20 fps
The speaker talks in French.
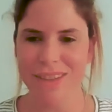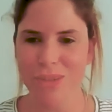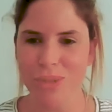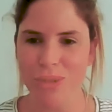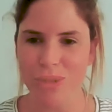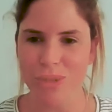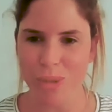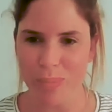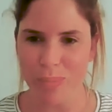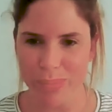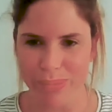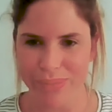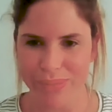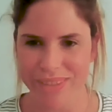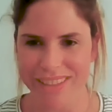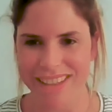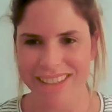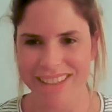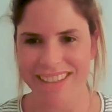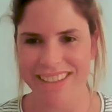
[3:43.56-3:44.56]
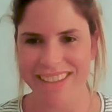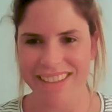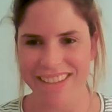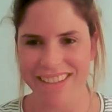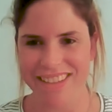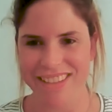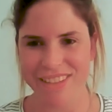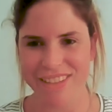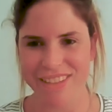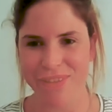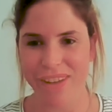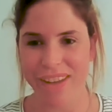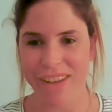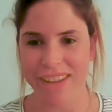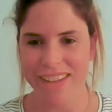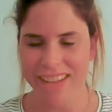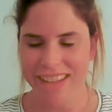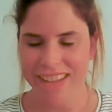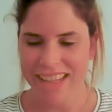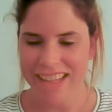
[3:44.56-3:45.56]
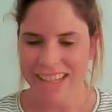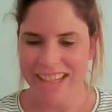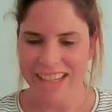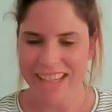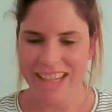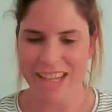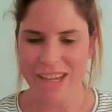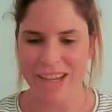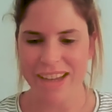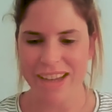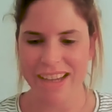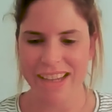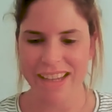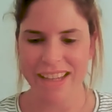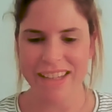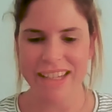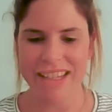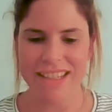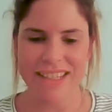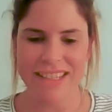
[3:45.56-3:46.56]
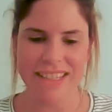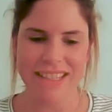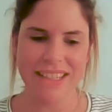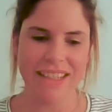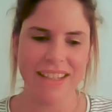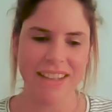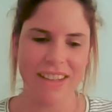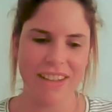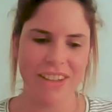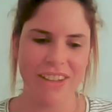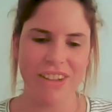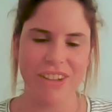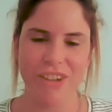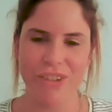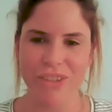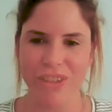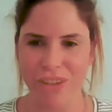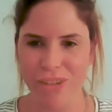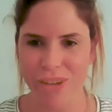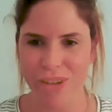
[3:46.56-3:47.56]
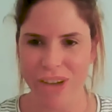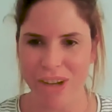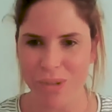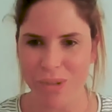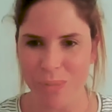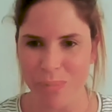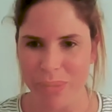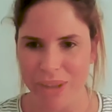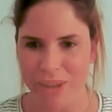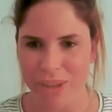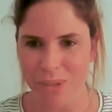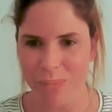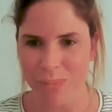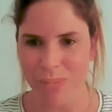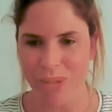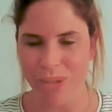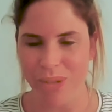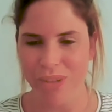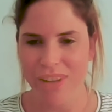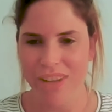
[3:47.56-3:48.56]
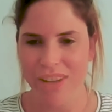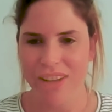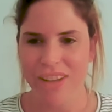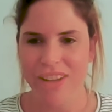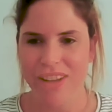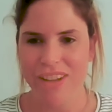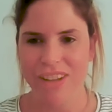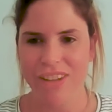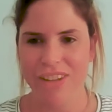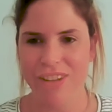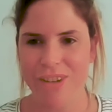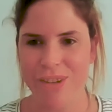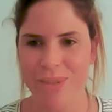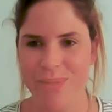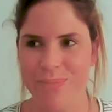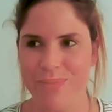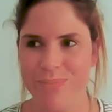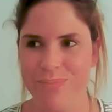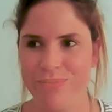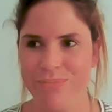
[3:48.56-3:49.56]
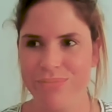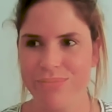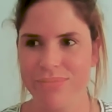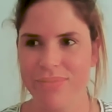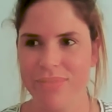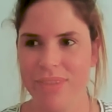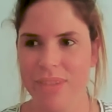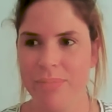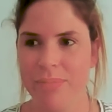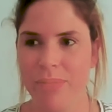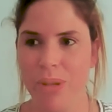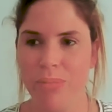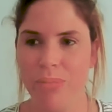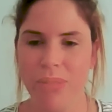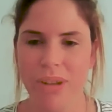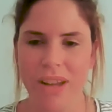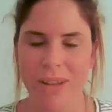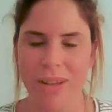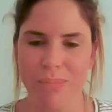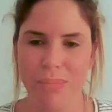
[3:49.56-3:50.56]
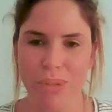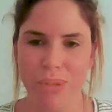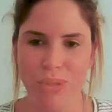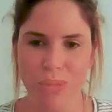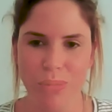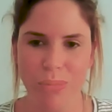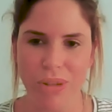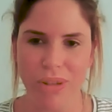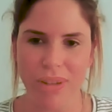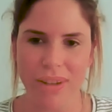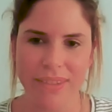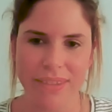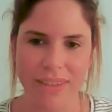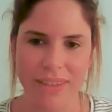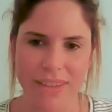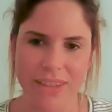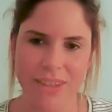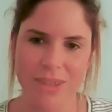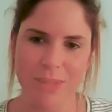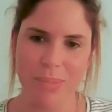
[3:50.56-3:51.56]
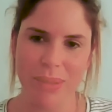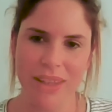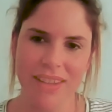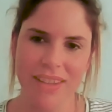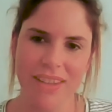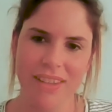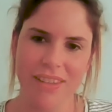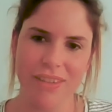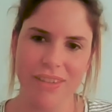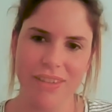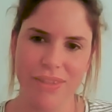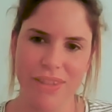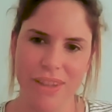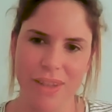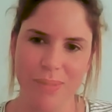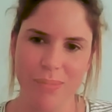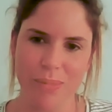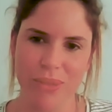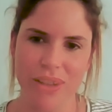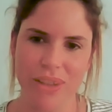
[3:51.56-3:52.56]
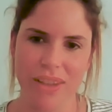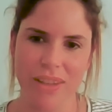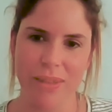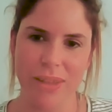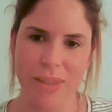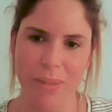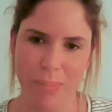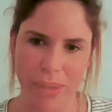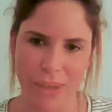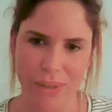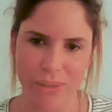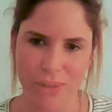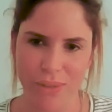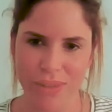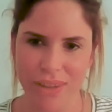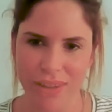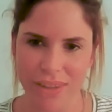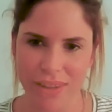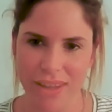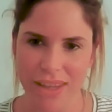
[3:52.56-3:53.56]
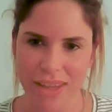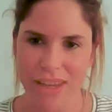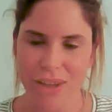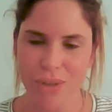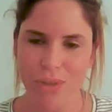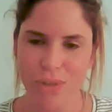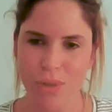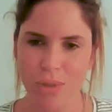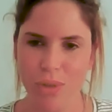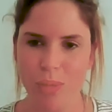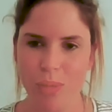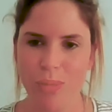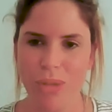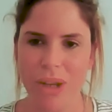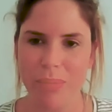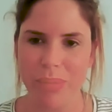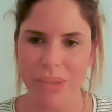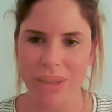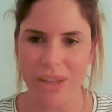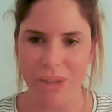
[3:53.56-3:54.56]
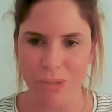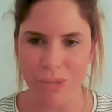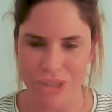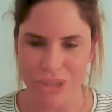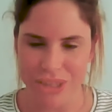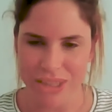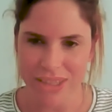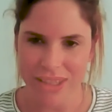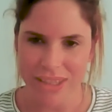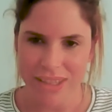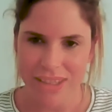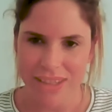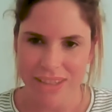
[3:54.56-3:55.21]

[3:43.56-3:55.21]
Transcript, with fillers: c'est le top. Euh, c'est vrai, il n'y a rien à dire euh, entre l'accompagnement, euh, même la bonne humeur, l'état d'esprit finalement des, personnes qui s'occupent de la pédagogie.